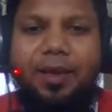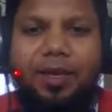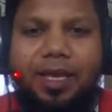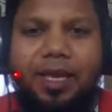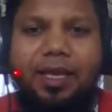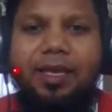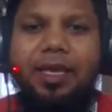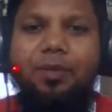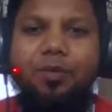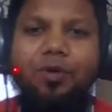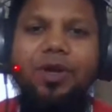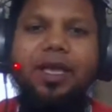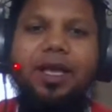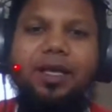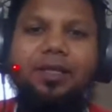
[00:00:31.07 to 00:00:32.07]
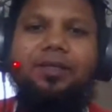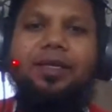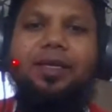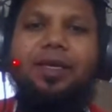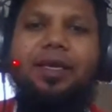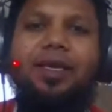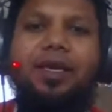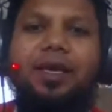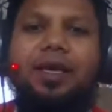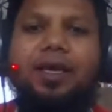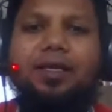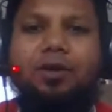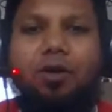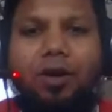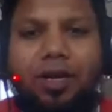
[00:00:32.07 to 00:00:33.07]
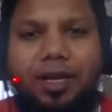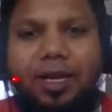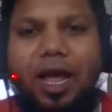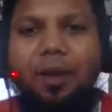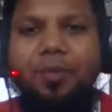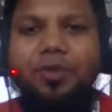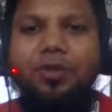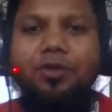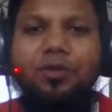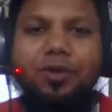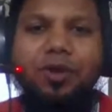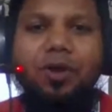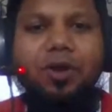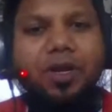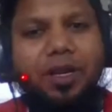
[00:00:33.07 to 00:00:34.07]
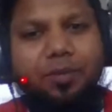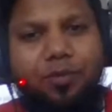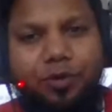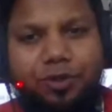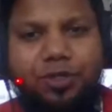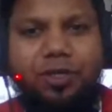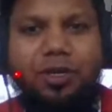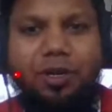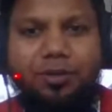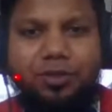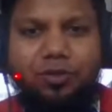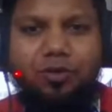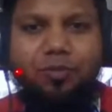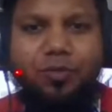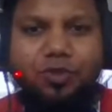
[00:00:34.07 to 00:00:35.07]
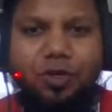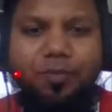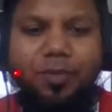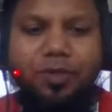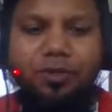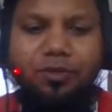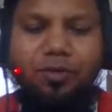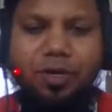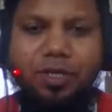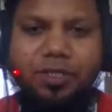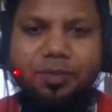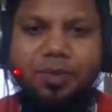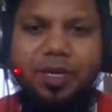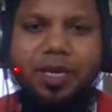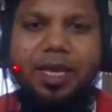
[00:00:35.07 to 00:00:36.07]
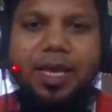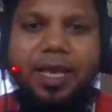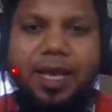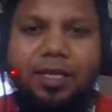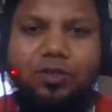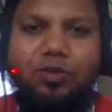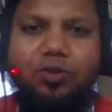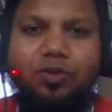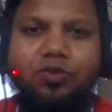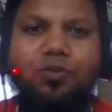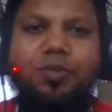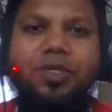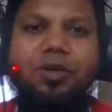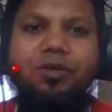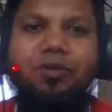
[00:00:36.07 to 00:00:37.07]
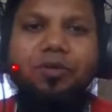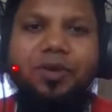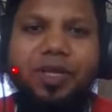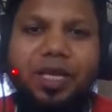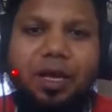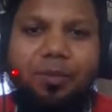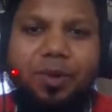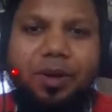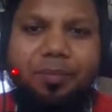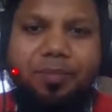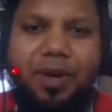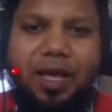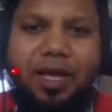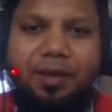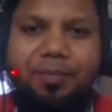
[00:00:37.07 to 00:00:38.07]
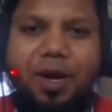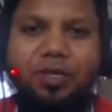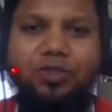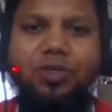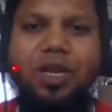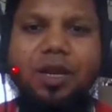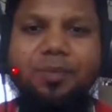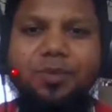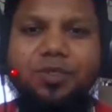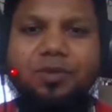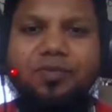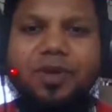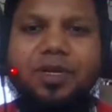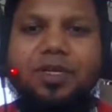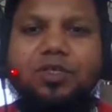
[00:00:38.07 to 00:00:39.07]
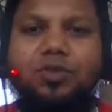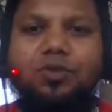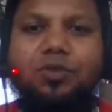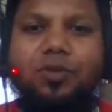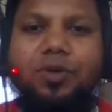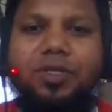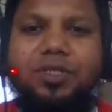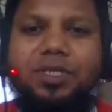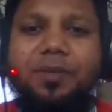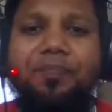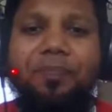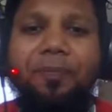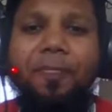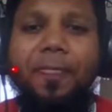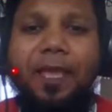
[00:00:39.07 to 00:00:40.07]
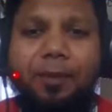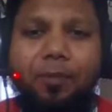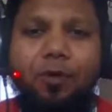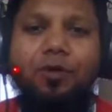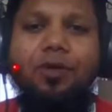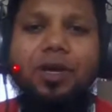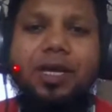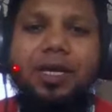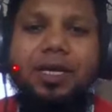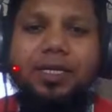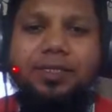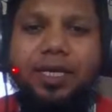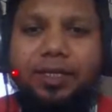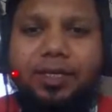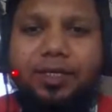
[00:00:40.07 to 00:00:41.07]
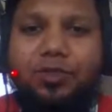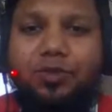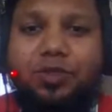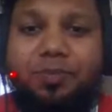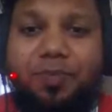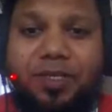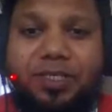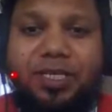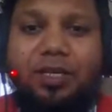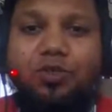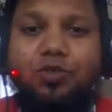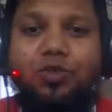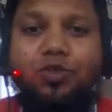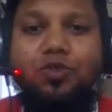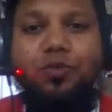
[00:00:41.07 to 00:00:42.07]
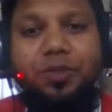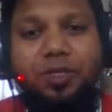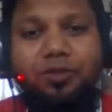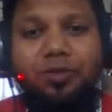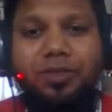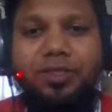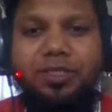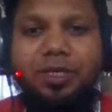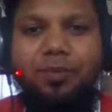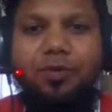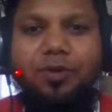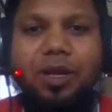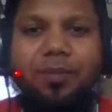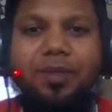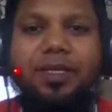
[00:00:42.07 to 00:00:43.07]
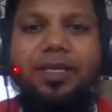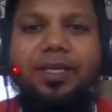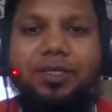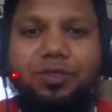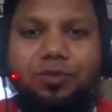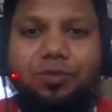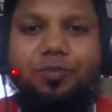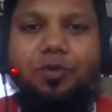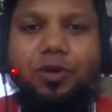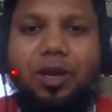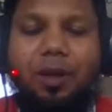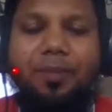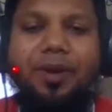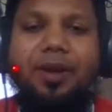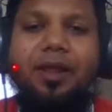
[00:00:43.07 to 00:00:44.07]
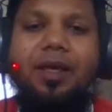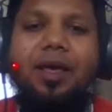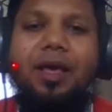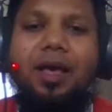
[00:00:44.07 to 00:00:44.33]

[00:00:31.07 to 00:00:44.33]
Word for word: এই এই এবং এখান থেকেই অনলাইনে আবেদন করে অনলাইনে ভর্তি কার্যক্রম সম্পাদন করা যাবে এই সুযোগ সুবিধাগুলো নিয়ে আমরা প্রায় ভার্চুয়াল অ্যাডমিশন ফেয়ারটা শুরু করেছি এবং সাথে কিছু স্পেশাল সুযোগ সুবিধাও দিচ্ছি যেমন আমাদের কিছু প্রোগ্রামের